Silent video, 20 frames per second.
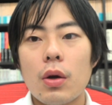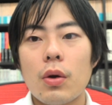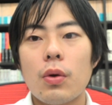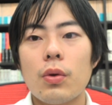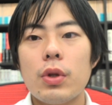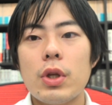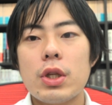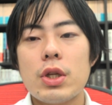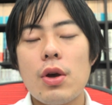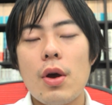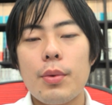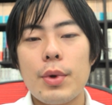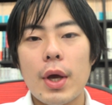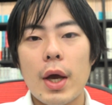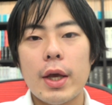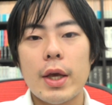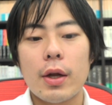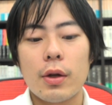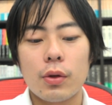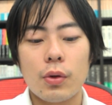こんにちは、
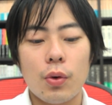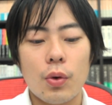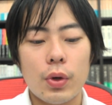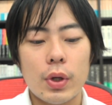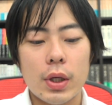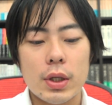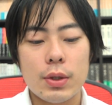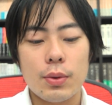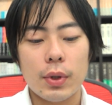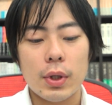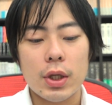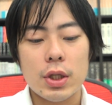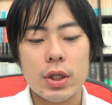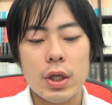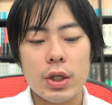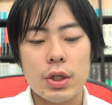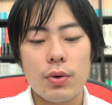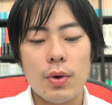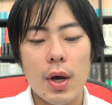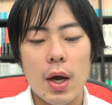ビハイヤーのとこいです。私
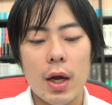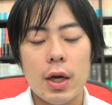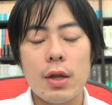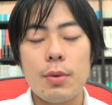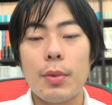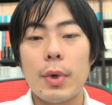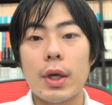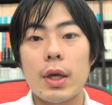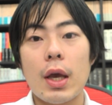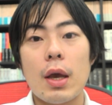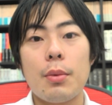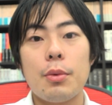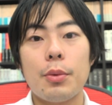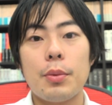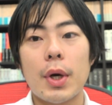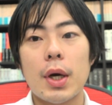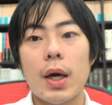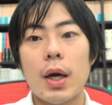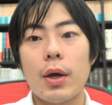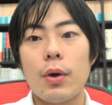たちはアニメ、ゲーム、
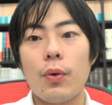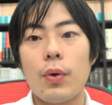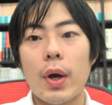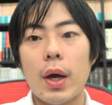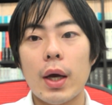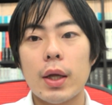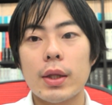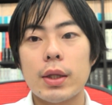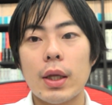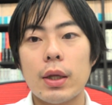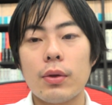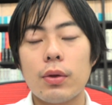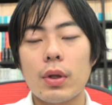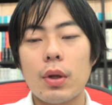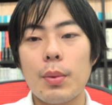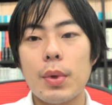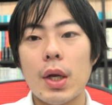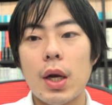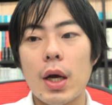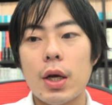漫画業界発展の
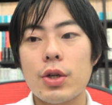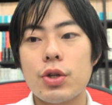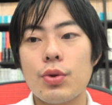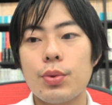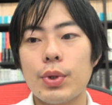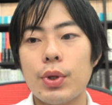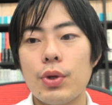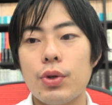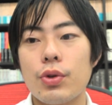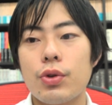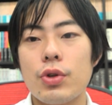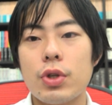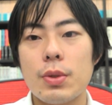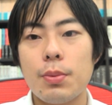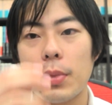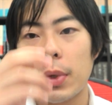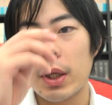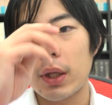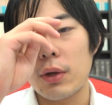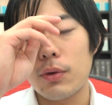ために、楽ジョブという求
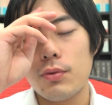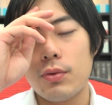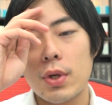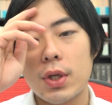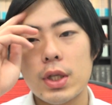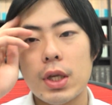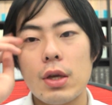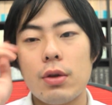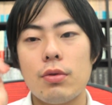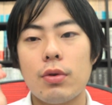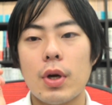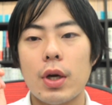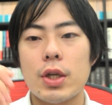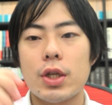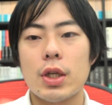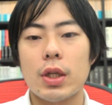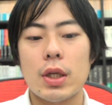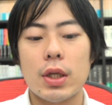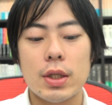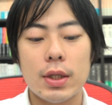人媒体を運営している会
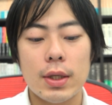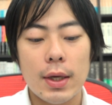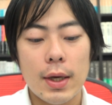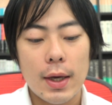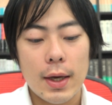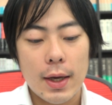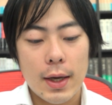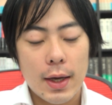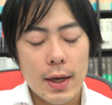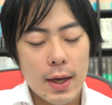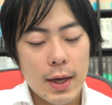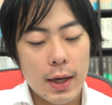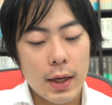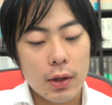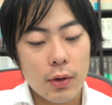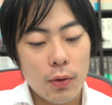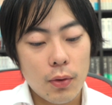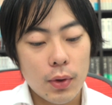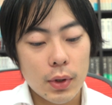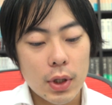社です。えっ
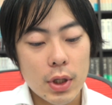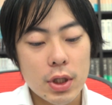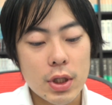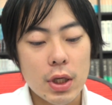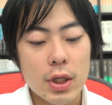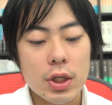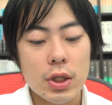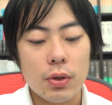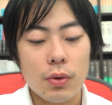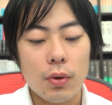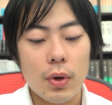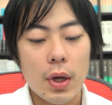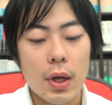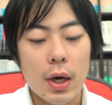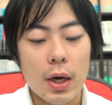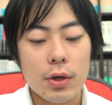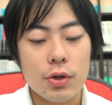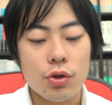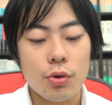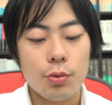と、私たちの、えー、
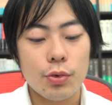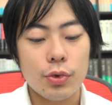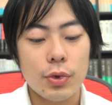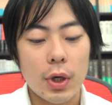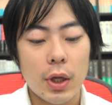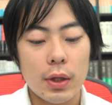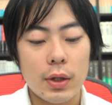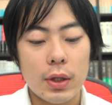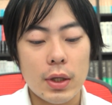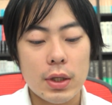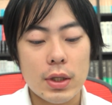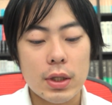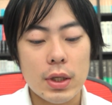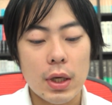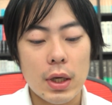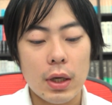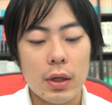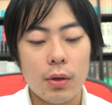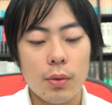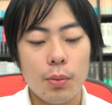楽ジョブなんです
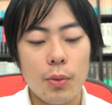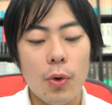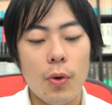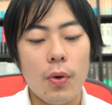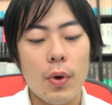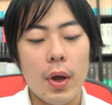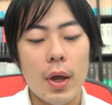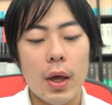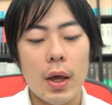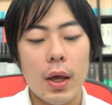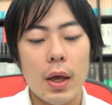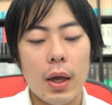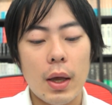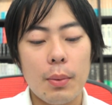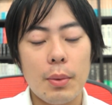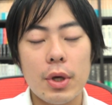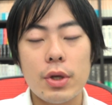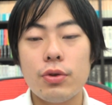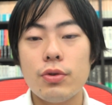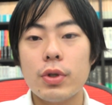けれども、
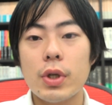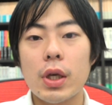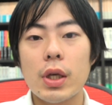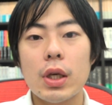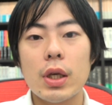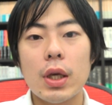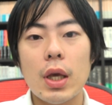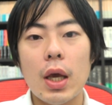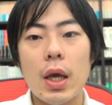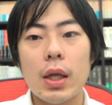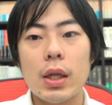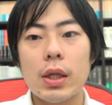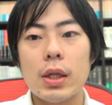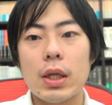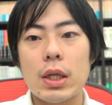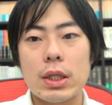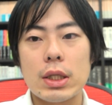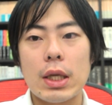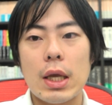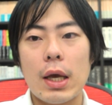えー、まあ、遊劇系で
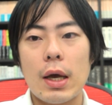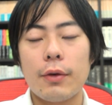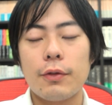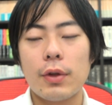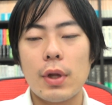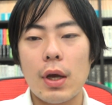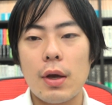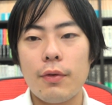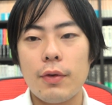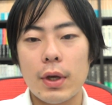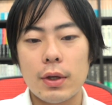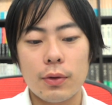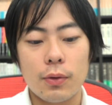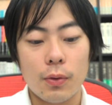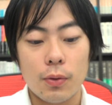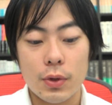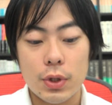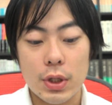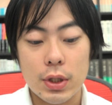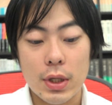ですね、
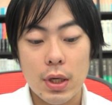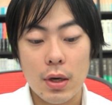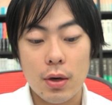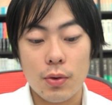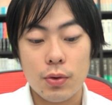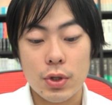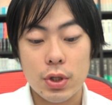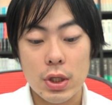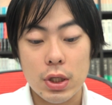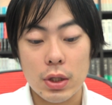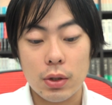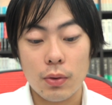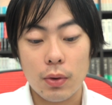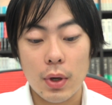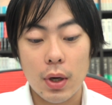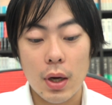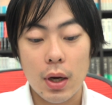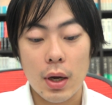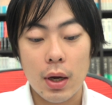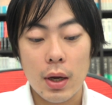アフターエフェクトの人材が欲しいと
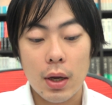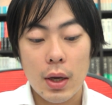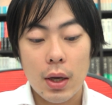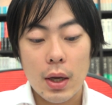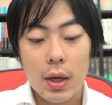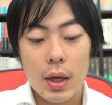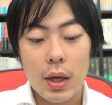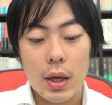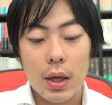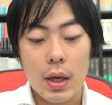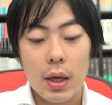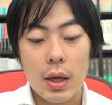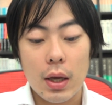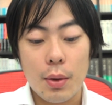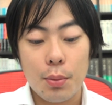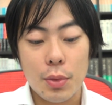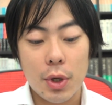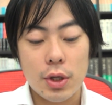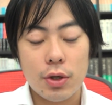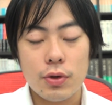か、
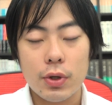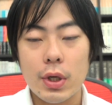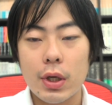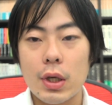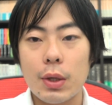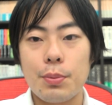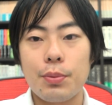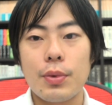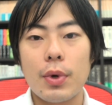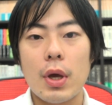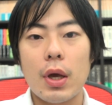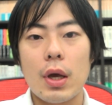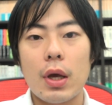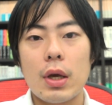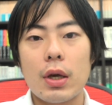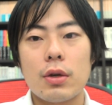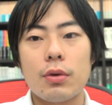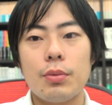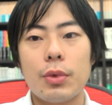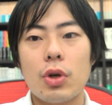えー、まあ、遊劇、
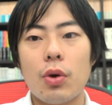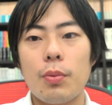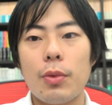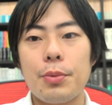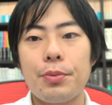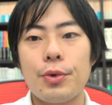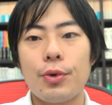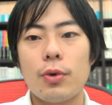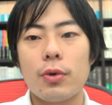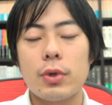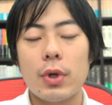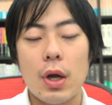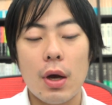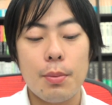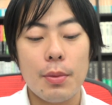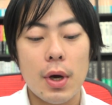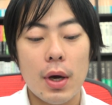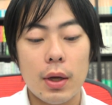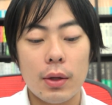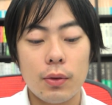え組み込み
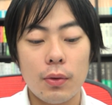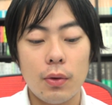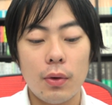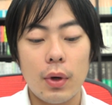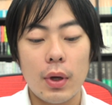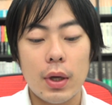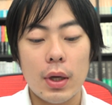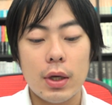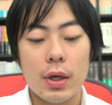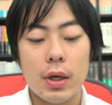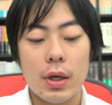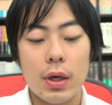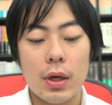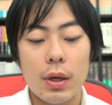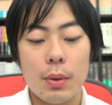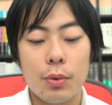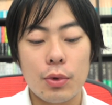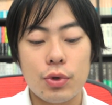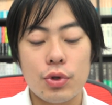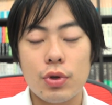プログラマーの、
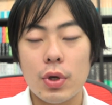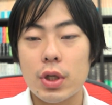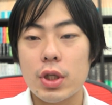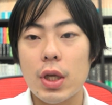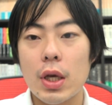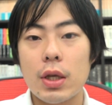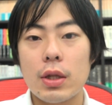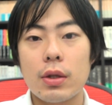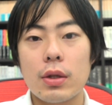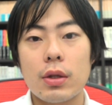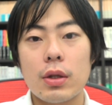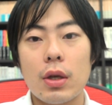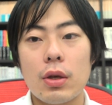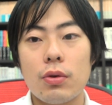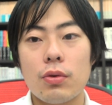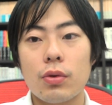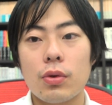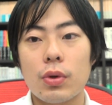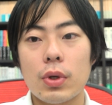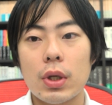え募集がしたいって
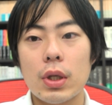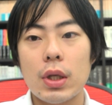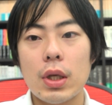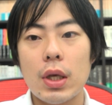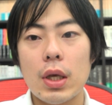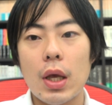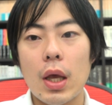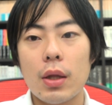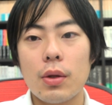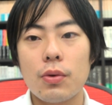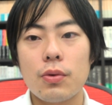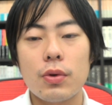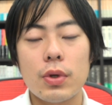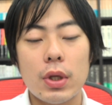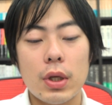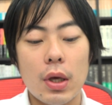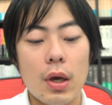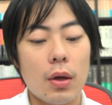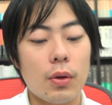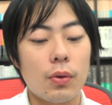いう時に、え特
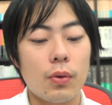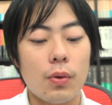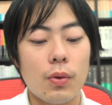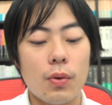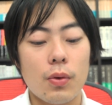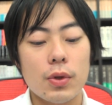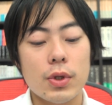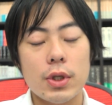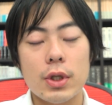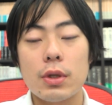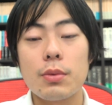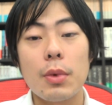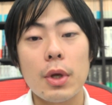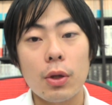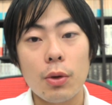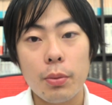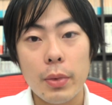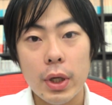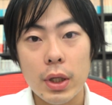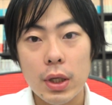にあのおすすめ
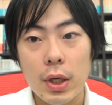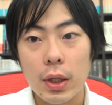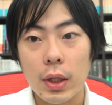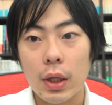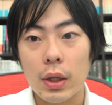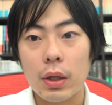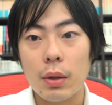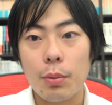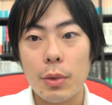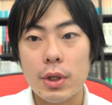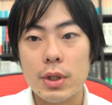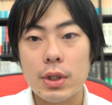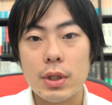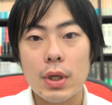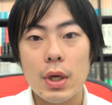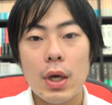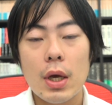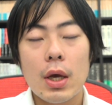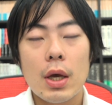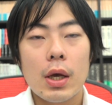のメディアになってま
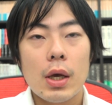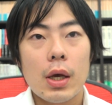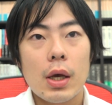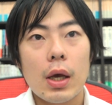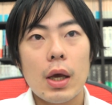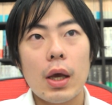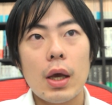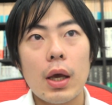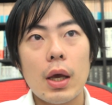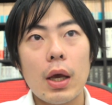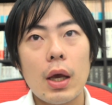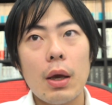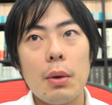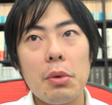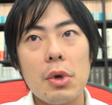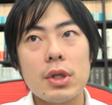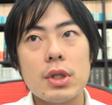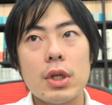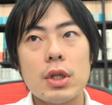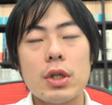す。え
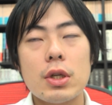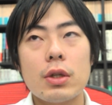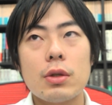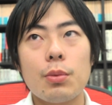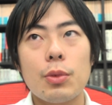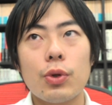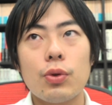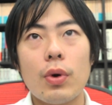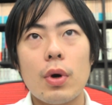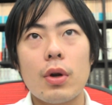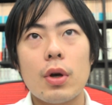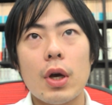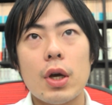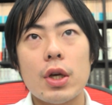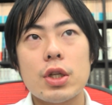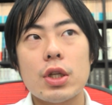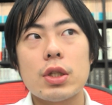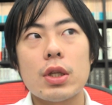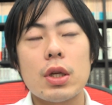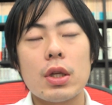まあ、先日もとある
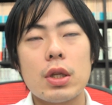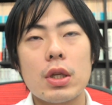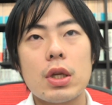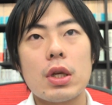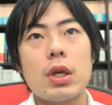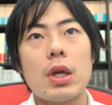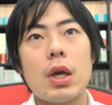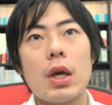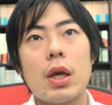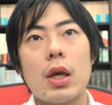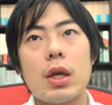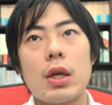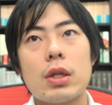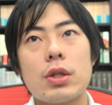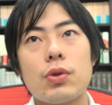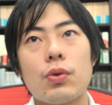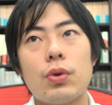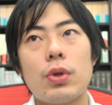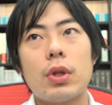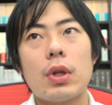会社さんに、え
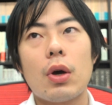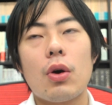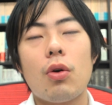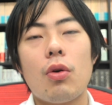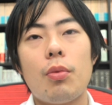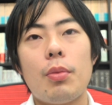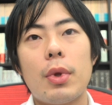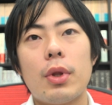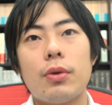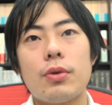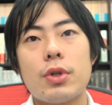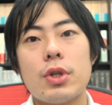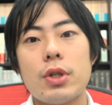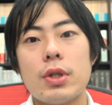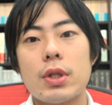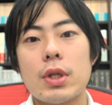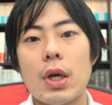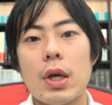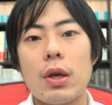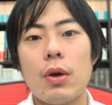そういった方面の
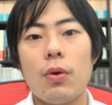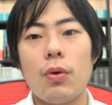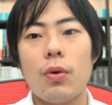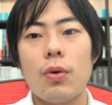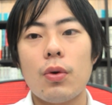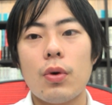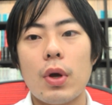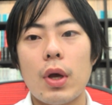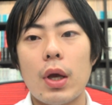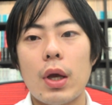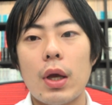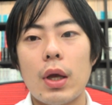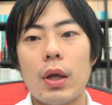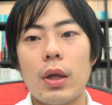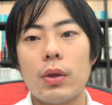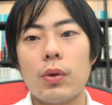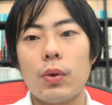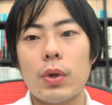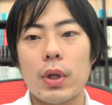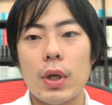人材を、
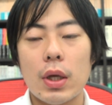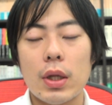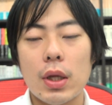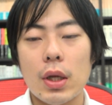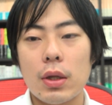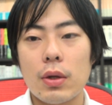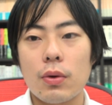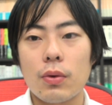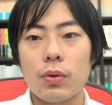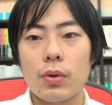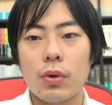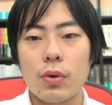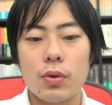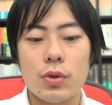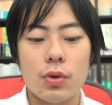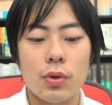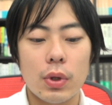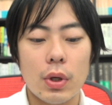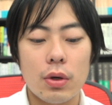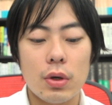え取りたいんだということでご
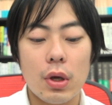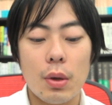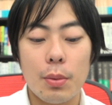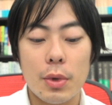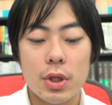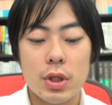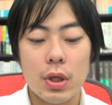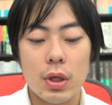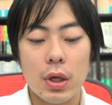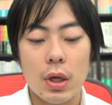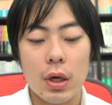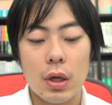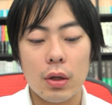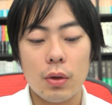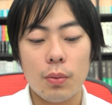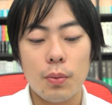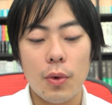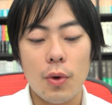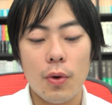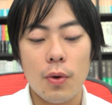相談を受けましたけれ
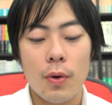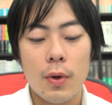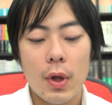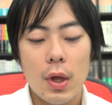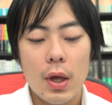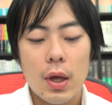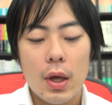ども、